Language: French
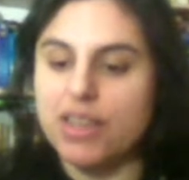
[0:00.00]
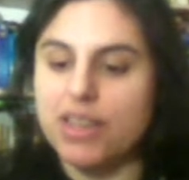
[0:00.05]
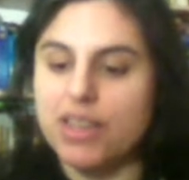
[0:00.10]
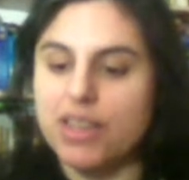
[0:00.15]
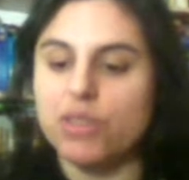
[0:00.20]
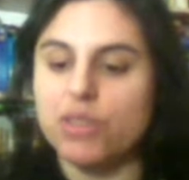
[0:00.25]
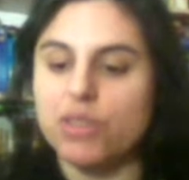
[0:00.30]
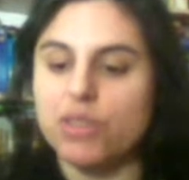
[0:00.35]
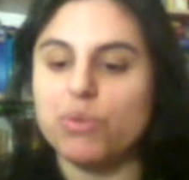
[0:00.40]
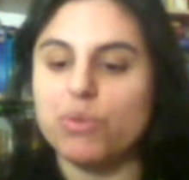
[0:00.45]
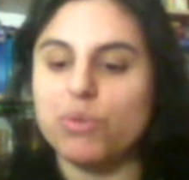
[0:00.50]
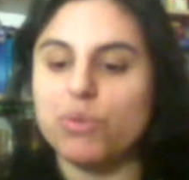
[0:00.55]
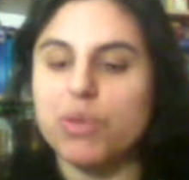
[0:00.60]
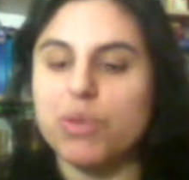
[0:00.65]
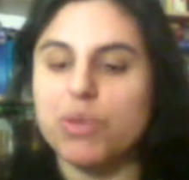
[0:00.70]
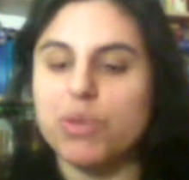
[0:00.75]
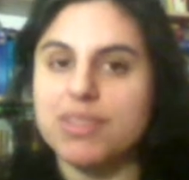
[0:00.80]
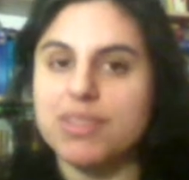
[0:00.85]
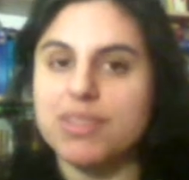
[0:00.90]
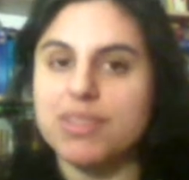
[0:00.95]
nous voyons
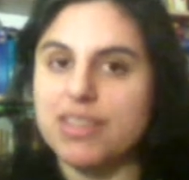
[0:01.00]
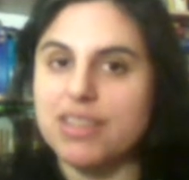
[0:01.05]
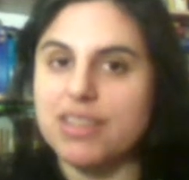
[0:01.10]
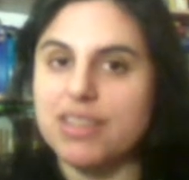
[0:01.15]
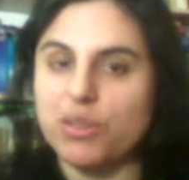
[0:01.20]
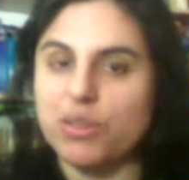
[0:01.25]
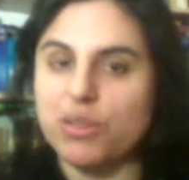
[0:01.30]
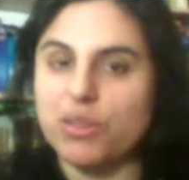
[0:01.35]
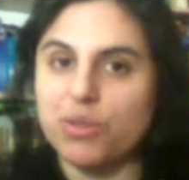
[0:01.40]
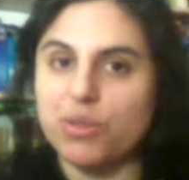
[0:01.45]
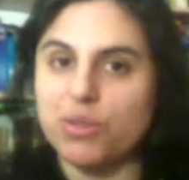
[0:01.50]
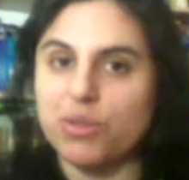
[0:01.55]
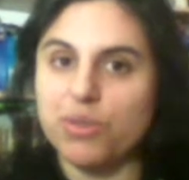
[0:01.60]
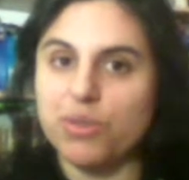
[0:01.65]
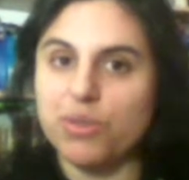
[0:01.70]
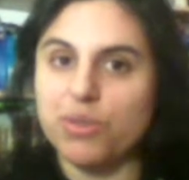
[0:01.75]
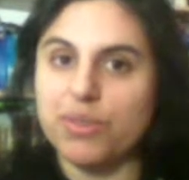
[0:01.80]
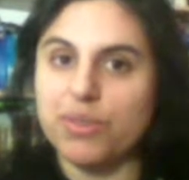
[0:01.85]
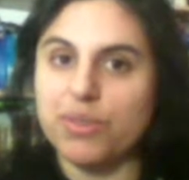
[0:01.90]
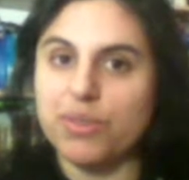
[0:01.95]
ici que
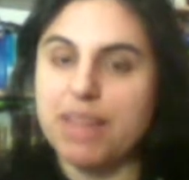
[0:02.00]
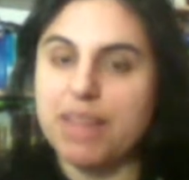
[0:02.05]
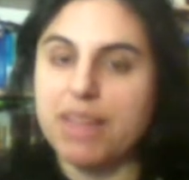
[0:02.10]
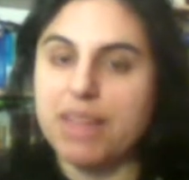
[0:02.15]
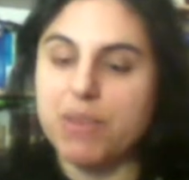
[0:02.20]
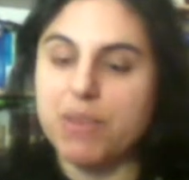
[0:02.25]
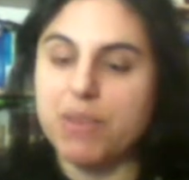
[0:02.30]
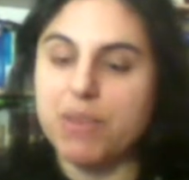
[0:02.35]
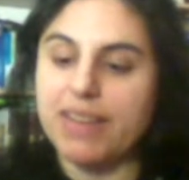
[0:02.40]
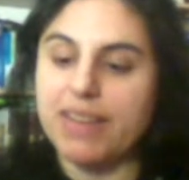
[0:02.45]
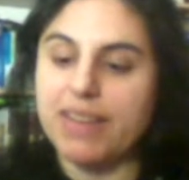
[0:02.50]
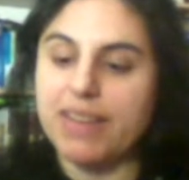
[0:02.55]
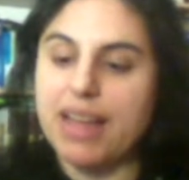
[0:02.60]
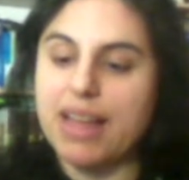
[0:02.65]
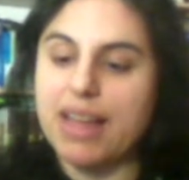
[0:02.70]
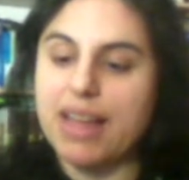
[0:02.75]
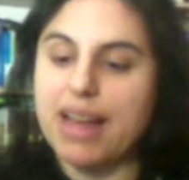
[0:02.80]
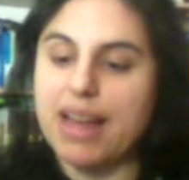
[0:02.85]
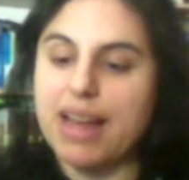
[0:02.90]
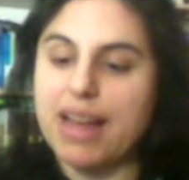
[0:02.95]
on a rapporté
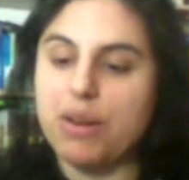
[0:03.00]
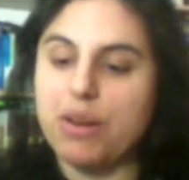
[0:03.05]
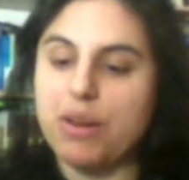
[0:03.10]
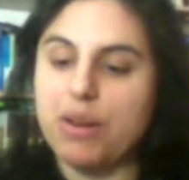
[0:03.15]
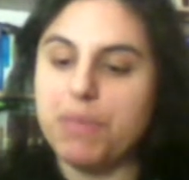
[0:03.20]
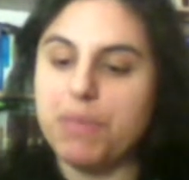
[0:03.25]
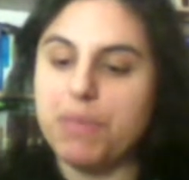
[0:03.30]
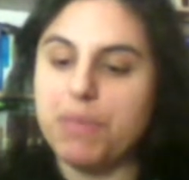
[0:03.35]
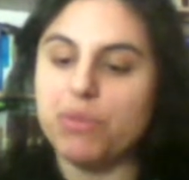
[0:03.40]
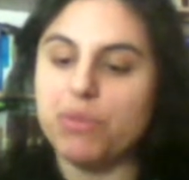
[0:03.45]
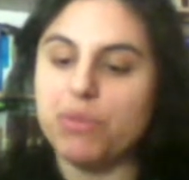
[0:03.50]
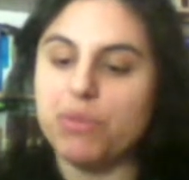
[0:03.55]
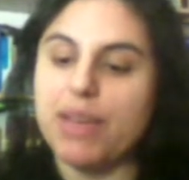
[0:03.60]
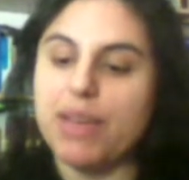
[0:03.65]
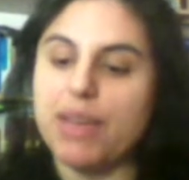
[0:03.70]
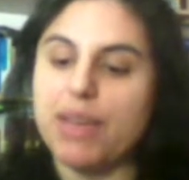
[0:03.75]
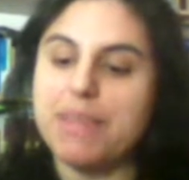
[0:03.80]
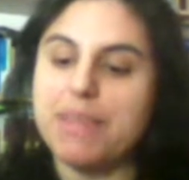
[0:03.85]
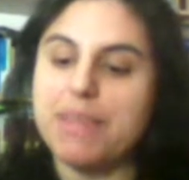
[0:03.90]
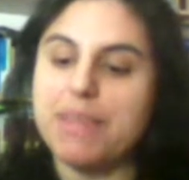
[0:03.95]
l'opinion de
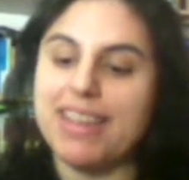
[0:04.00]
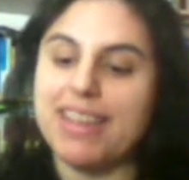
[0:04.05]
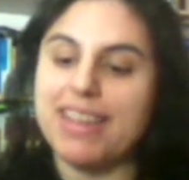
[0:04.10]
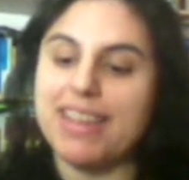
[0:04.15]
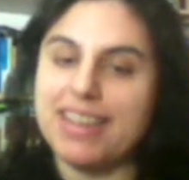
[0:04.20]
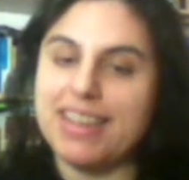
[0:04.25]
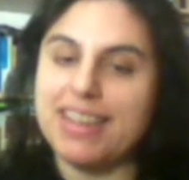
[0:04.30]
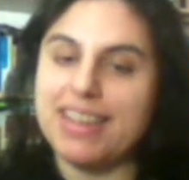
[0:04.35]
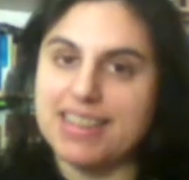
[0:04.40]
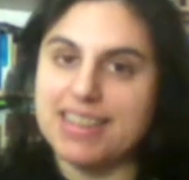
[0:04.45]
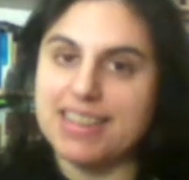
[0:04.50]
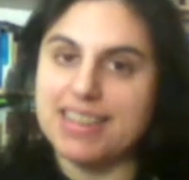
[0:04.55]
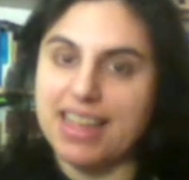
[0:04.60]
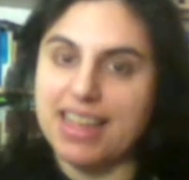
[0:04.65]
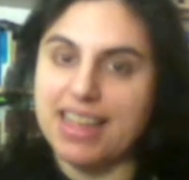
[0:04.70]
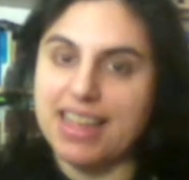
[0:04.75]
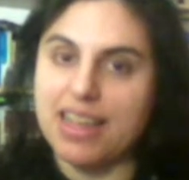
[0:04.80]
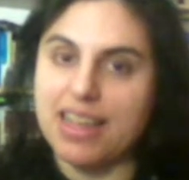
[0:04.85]
Rabbi Eliezer